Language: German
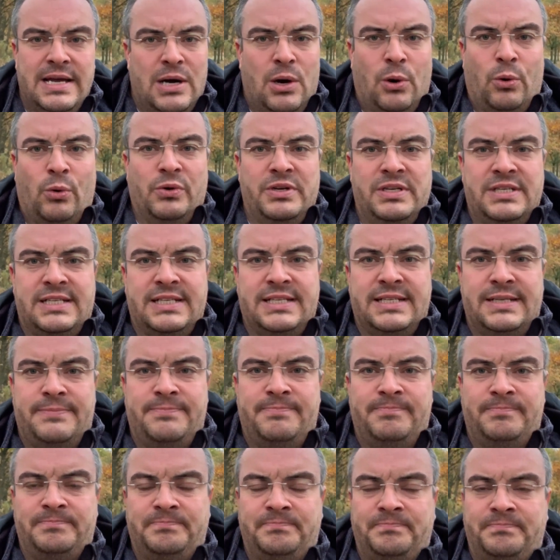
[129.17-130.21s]
Und
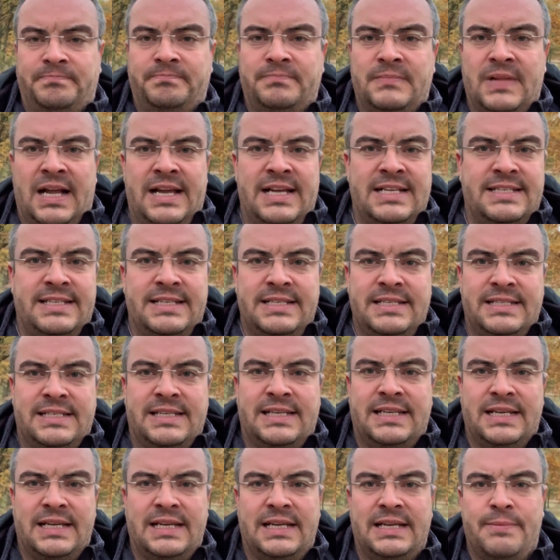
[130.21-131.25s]
ähm, es sind
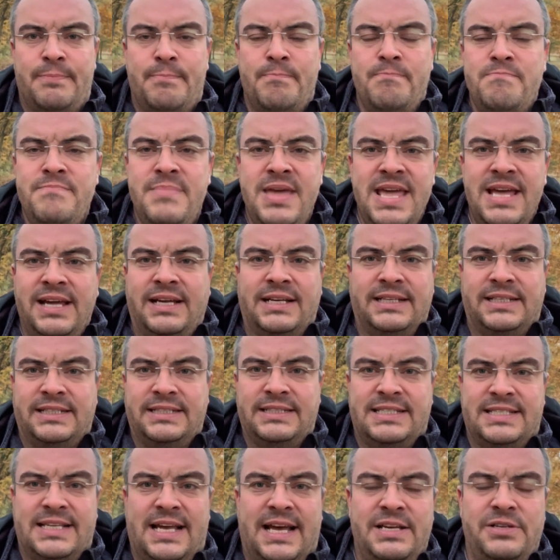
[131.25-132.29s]
mehrere
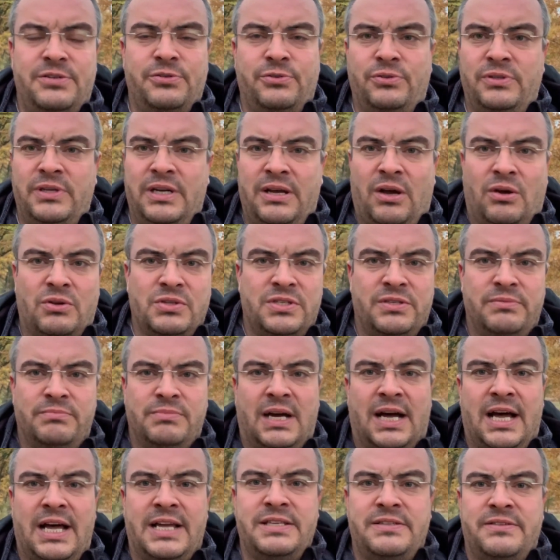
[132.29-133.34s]
Zeitungen aus dem
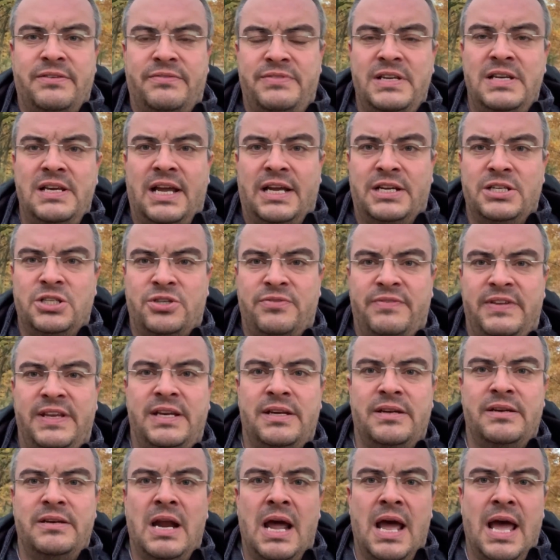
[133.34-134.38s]
Bereich Finnland,
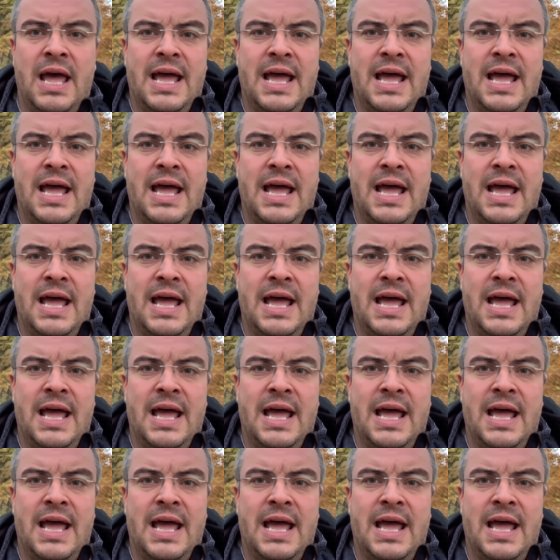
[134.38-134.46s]
Schweden,